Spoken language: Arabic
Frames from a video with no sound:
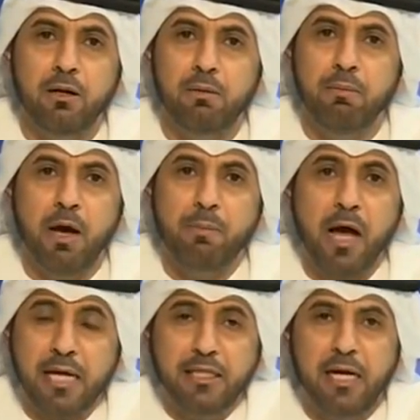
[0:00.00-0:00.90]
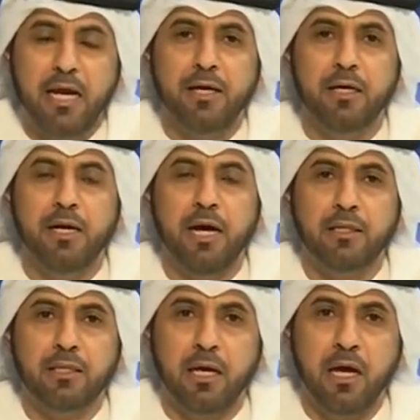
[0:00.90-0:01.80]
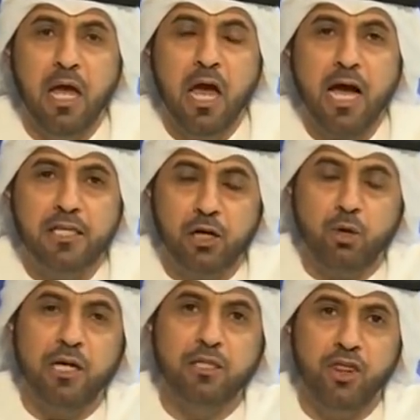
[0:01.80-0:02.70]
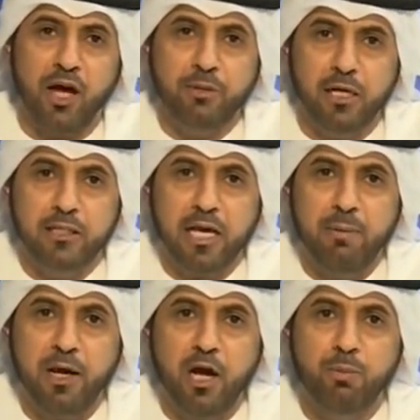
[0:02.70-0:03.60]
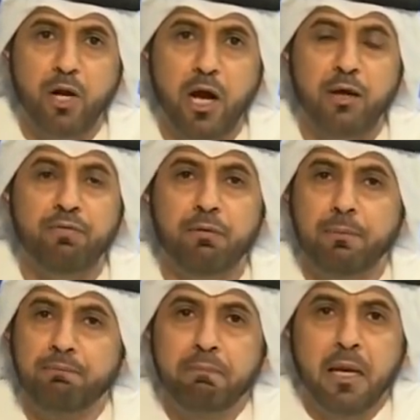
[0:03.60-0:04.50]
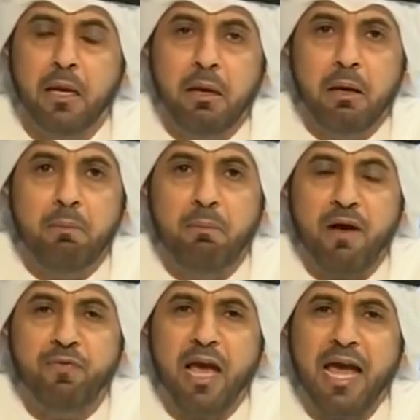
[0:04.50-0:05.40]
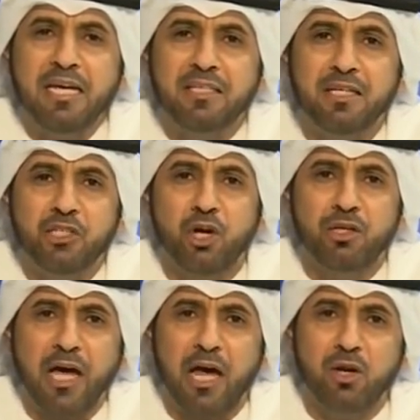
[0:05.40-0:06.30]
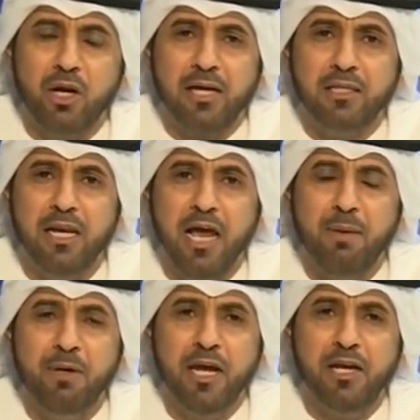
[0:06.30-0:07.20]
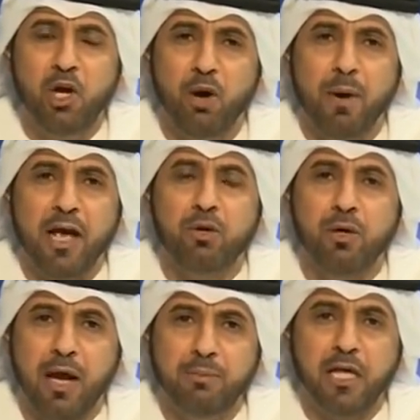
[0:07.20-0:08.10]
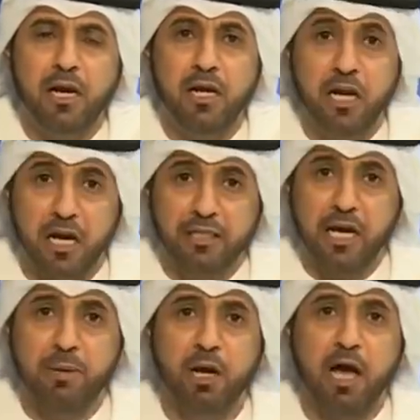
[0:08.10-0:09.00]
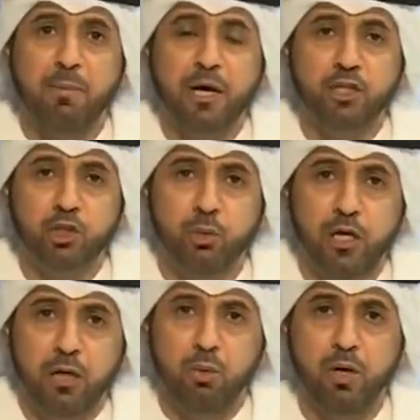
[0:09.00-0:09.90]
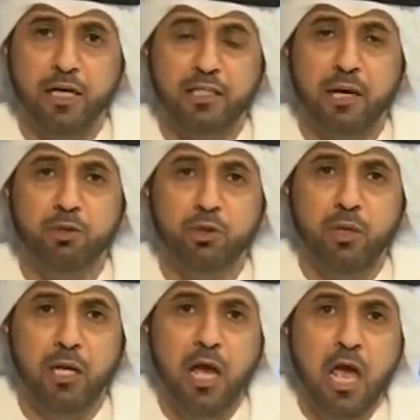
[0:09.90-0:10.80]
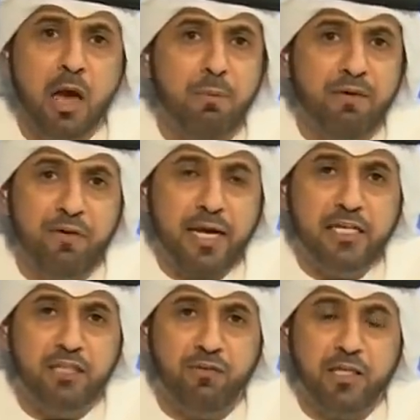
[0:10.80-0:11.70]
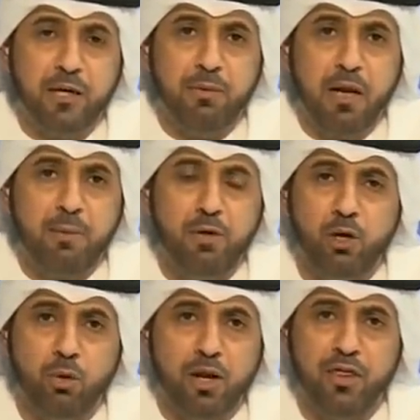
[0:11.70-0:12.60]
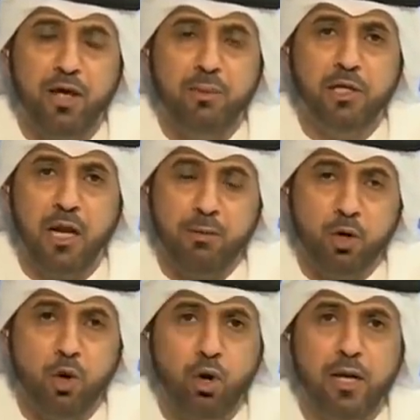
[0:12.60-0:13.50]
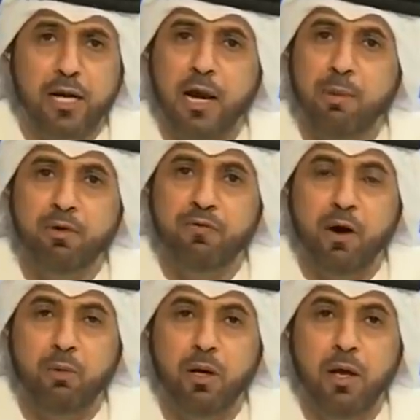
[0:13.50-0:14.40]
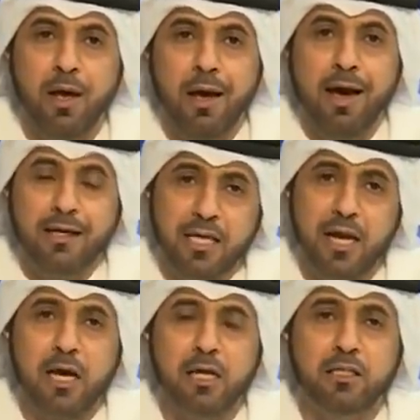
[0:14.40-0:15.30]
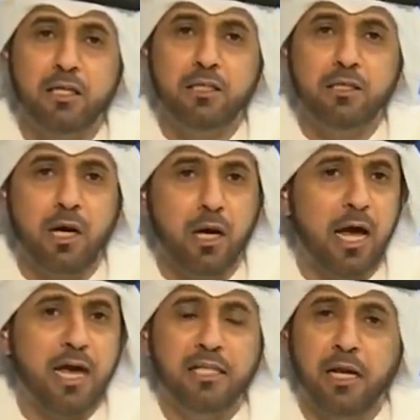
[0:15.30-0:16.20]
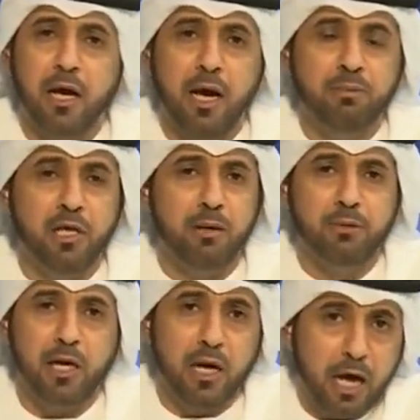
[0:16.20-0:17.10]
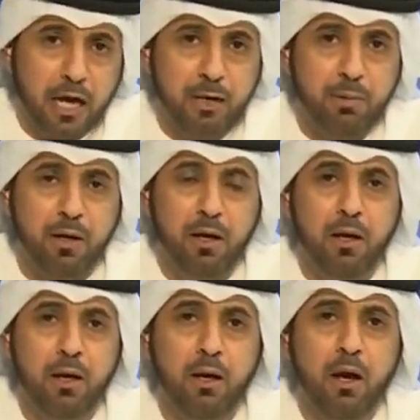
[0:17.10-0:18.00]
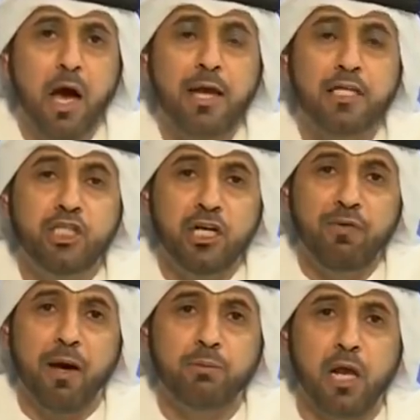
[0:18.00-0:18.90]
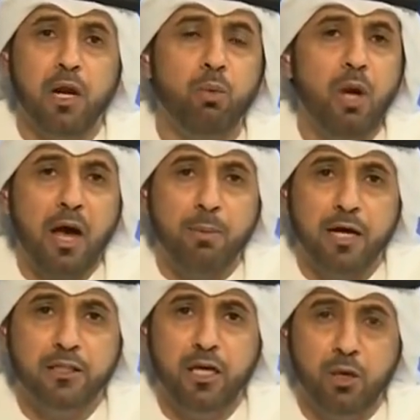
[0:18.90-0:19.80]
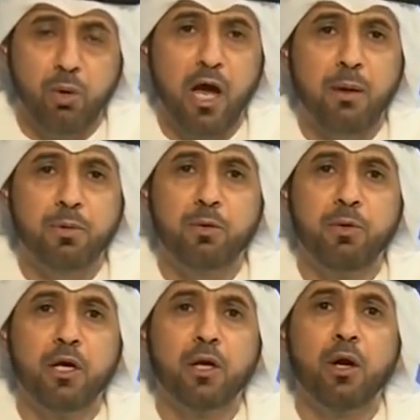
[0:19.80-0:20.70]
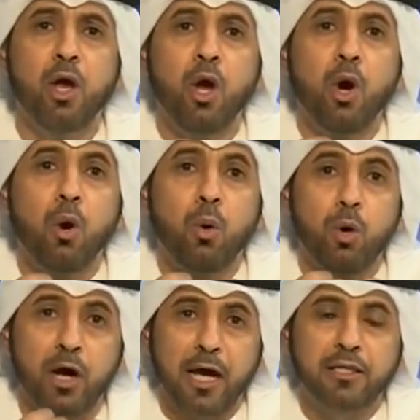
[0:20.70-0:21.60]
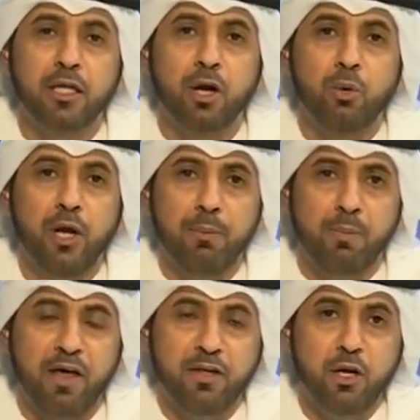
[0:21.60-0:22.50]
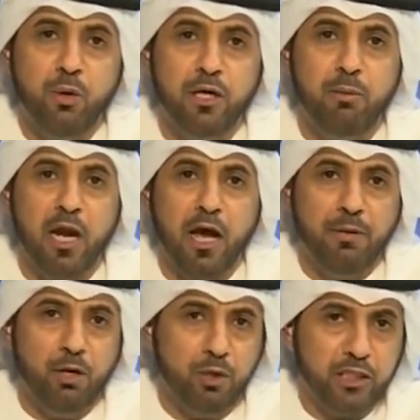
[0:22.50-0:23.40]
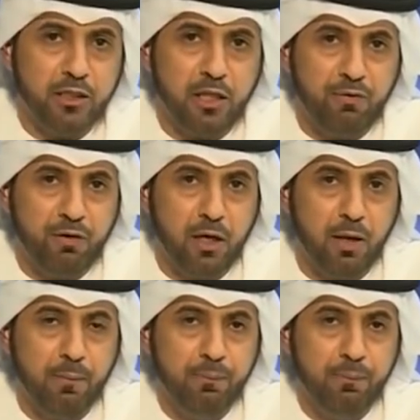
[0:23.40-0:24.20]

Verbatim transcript: ما ما ادري يعني يعني حتى حتى الكرات الثابته اللي يتكلم عليها ابو نايف ما في اي تشعر تحرك حتى اللاعبين يعني اليوم ما يكون الحمد لله اصحاب القامات الطويله والاجسام الطويله ما في اي استفاده من لا من الكور الثابته لا من كورنر لا من فاول حتى ركله الجزاء اهدرها حمد الله بطريقه غريبه احنا نشيد بحمد الله ولاعب خطير ولاعب كبير ونقدره ونحب هذه النوعيه من اللاعبين وجدنا فيه